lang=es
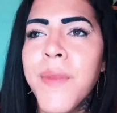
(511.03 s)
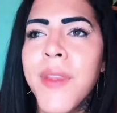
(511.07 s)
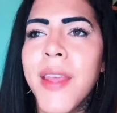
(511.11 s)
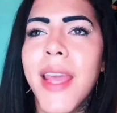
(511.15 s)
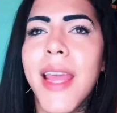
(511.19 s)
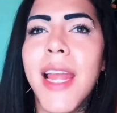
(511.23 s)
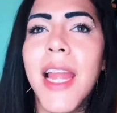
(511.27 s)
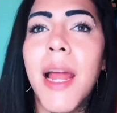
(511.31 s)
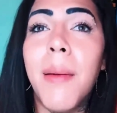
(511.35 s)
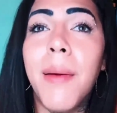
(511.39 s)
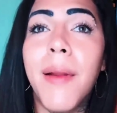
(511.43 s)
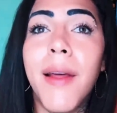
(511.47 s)

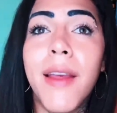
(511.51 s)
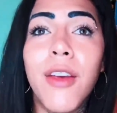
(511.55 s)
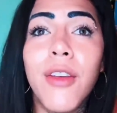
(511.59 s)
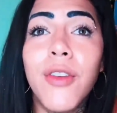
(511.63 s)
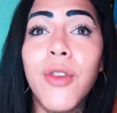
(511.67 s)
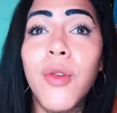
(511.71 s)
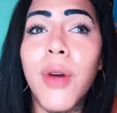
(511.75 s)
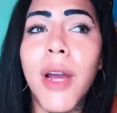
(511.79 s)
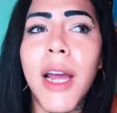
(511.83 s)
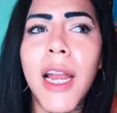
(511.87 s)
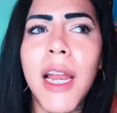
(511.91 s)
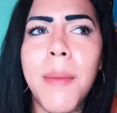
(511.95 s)
Y la verdad yo
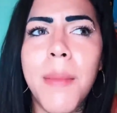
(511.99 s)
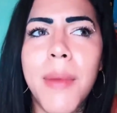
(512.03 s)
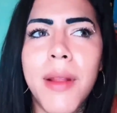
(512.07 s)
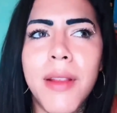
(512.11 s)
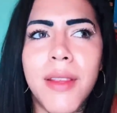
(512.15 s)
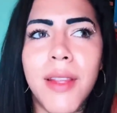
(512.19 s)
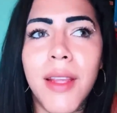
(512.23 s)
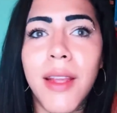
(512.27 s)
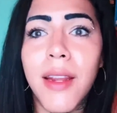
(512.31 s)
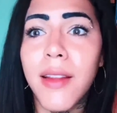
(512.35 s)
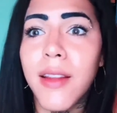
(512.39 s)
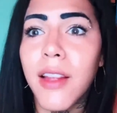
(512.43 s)
nunca le
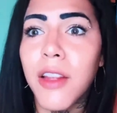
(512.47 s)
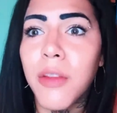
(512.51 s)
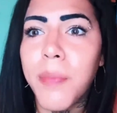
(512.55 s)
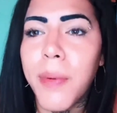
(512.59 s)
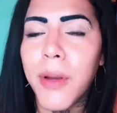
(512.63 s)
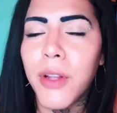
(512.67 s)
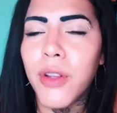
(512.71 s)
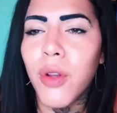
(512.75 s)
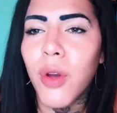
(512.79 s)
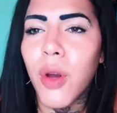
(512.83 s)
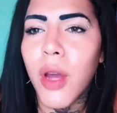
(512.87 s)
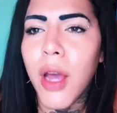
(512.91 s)
mentí en ese
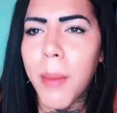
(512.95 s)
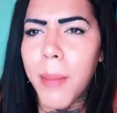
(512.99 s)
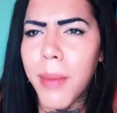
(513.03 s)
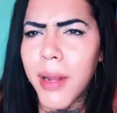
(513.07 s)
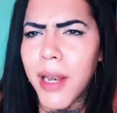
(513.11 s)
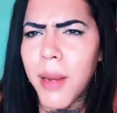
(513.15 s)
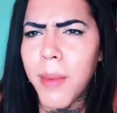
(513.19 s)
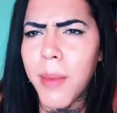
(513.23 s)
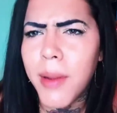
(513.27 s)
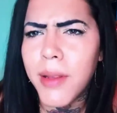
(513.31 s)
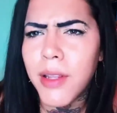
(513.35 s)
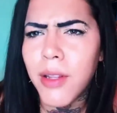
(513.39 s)
aspecto, yo jamás
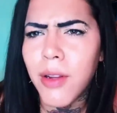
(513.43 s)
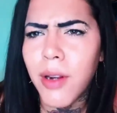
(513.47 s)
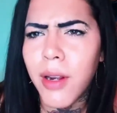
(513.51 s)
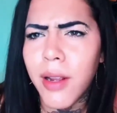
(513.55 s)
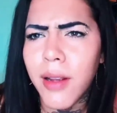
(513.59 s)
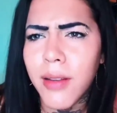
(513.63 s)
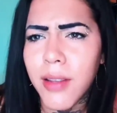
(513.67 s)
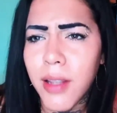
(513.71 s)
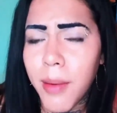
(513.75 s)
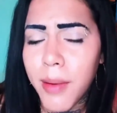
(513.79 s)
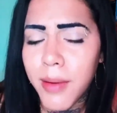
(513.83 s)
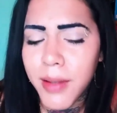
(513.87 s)
le mentí, le
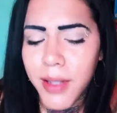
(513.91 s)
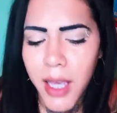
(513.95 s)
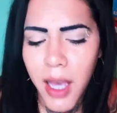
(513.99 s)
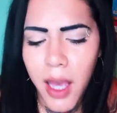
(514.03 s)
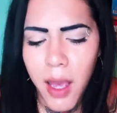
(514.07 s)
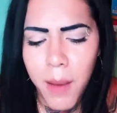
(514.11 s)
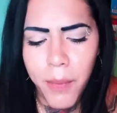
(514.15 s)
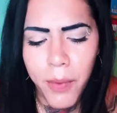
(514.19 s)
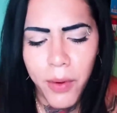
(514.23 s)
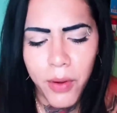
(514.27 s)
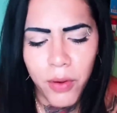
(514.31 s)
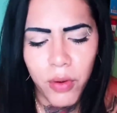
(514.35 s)
dije, ¿sabes
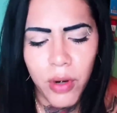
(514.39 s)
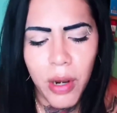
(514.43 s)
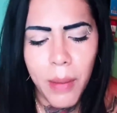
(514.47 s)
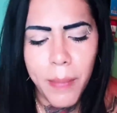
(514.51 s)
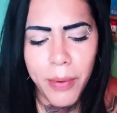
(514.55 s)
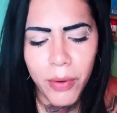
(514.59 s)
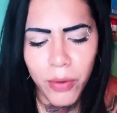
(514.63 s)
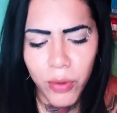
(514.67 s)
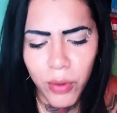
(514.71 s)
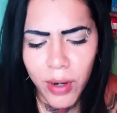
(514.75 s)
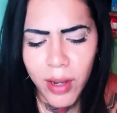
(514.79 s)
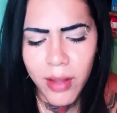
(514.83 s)
qué? Pues es una
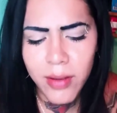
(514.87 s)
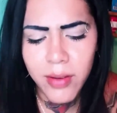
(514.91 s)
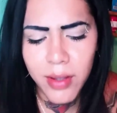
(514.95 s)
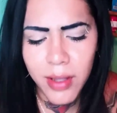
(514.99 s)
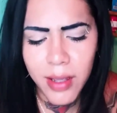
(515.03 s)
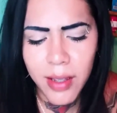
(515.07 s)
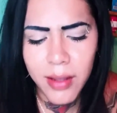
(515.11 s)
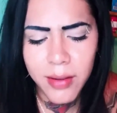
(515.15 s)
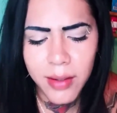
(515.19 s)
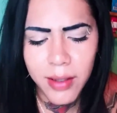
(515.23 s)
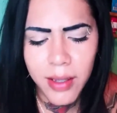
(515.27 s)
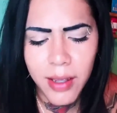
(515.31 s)
persona
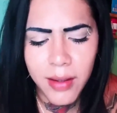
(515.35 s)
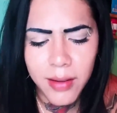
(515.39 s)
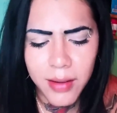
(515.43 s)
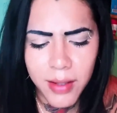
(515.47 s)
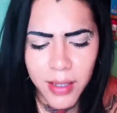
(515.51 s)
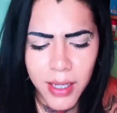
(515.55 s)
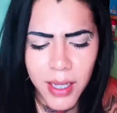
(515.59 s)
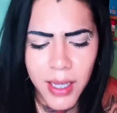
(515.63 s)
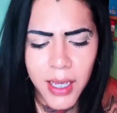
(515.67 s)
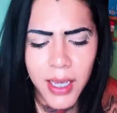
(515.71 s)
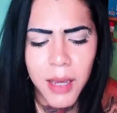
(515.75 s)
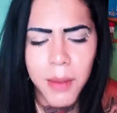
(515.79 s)
así, así,
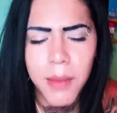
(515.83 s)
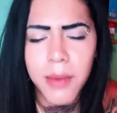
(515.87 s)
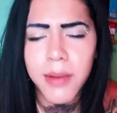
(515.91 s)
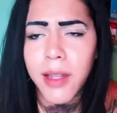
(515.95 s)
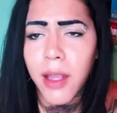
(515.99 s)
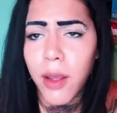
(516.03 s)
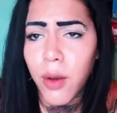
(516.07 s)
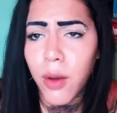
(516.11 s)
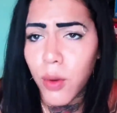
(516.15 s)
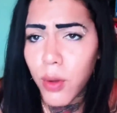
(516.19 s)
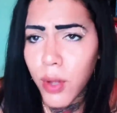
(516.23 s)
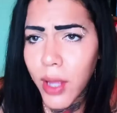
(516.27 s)
así, que me
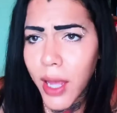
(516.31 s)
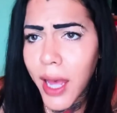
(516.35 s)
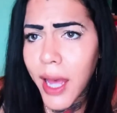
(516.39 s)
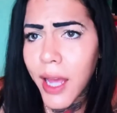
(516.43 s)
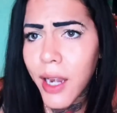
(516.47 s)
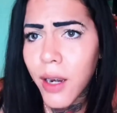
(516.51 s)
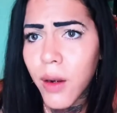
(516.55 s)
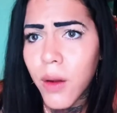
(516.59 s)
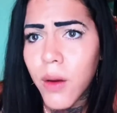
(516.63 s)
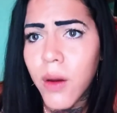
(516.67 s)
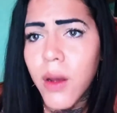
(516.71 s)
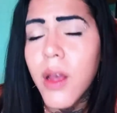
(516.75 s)
está
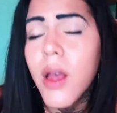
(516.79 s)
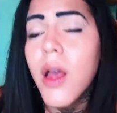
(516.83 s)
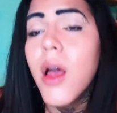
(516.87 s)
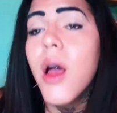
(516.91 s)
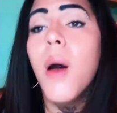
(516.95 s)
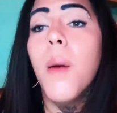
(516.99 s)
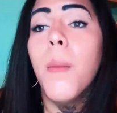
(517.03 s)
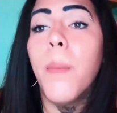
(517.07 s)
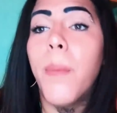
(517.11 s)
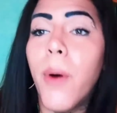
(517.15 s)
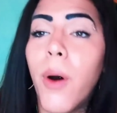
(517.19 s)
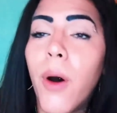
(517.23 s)
ayudando,
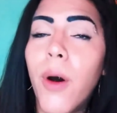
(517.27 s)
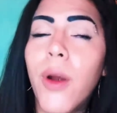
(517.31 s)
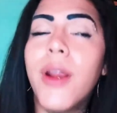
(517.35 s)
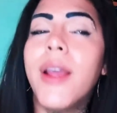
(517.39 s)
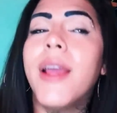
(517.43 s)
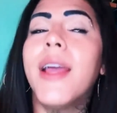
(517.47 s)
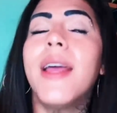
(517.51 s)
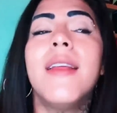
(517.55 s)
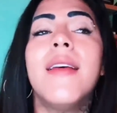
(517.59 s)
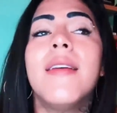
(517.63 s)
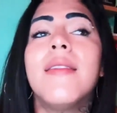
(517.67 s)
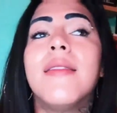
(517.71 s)

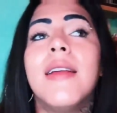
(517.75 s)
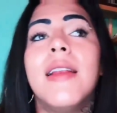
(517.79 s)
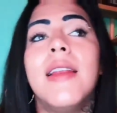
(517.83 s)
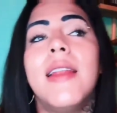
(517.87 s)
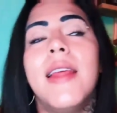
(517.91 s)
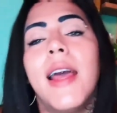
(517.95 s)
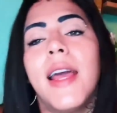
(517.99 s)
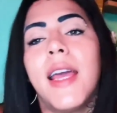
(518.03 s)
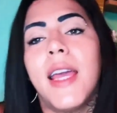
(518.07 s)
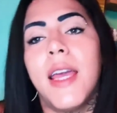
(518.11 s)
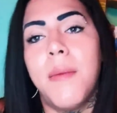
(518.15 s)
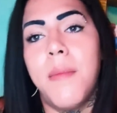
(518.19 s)
porque desde el
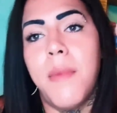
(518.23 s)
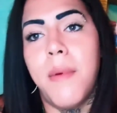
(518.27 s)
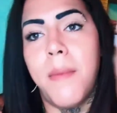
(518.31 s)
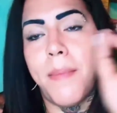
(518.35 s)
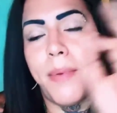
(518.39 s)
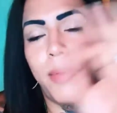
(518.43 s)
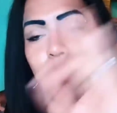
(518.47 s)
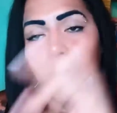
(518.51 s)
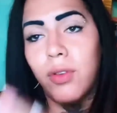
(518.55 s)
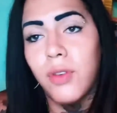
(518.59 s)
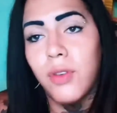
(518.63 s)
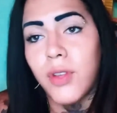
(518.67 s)
día que me
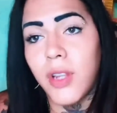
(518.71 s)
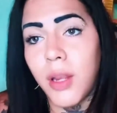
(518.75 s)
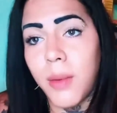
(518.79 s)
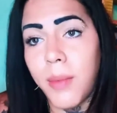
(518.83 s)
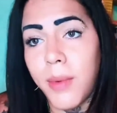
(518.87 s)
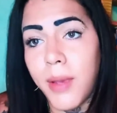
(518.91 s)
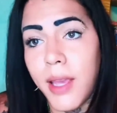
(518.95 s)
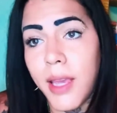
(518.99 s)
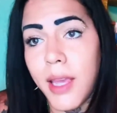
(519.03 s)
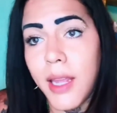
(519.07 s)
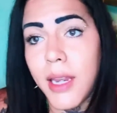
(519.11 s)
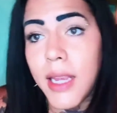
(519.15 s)
empezó a
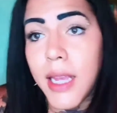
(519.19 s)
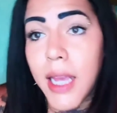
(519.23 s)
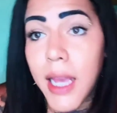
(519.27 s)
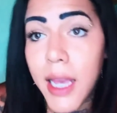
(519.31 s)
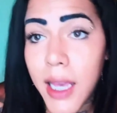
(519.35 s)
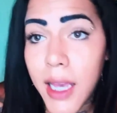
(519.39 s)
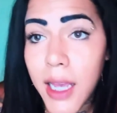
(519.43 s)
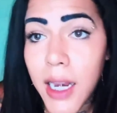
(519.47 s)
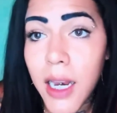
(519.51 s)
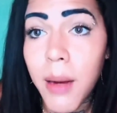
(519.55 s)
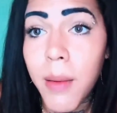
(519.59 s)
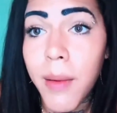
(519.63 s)
escribir, Y
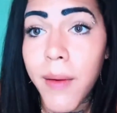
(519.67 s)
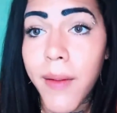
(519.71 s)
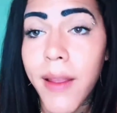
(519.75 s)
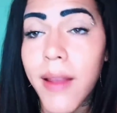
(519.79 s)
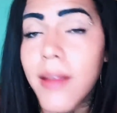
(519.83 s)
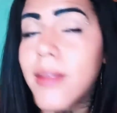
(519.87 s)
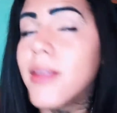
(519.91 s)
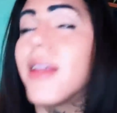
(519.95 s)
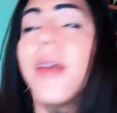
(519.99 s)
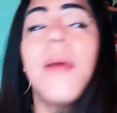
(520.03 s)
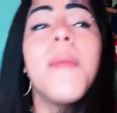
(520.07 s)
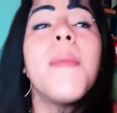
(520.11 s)
ahí la verdad
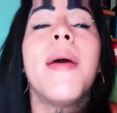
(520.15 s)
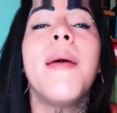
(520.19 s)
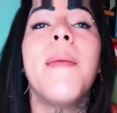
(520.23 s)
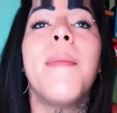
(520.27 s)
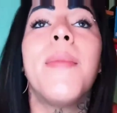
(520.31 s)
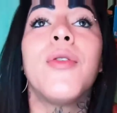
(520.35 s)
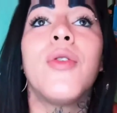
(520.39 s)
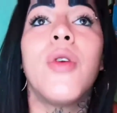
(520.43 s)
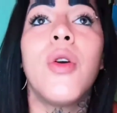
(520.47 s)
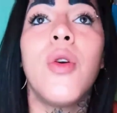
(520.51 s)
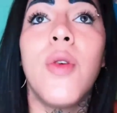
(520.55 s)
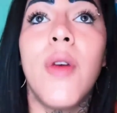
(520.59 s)
es que me
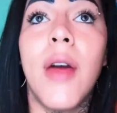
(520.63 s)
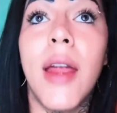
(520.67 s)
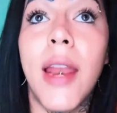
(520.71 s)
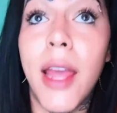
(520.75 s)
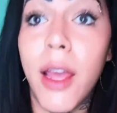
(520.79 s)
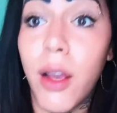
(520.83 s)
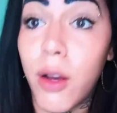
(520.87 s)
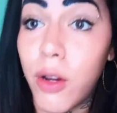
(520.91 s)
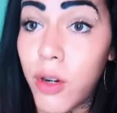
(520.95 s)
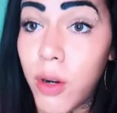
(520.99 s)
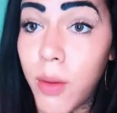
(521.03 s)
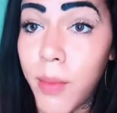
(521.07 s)
empezó a ayudar
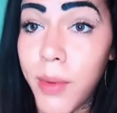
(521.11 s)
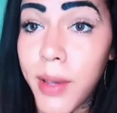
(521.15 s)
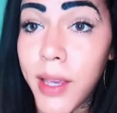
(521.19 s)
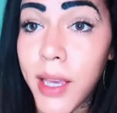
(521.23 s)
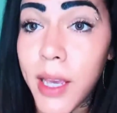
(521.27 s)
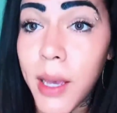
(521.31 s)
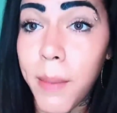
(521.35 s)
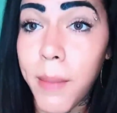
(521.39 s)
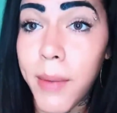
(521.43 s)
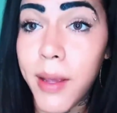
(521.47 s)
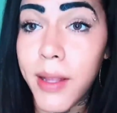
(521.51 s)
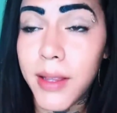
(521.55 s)

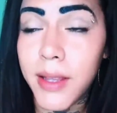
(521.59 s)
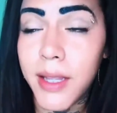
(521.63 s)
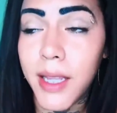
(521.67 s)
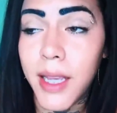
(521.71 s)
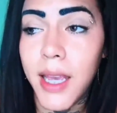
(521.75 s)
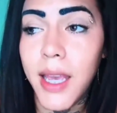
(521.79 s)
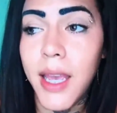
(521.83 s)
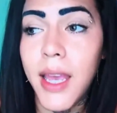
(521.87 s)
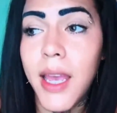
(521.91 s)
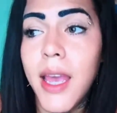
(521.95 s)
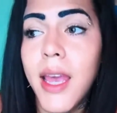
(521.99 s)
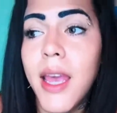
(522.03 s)

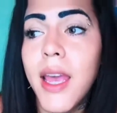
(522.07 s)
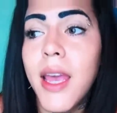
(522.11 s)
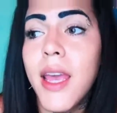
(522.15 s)
económicamente.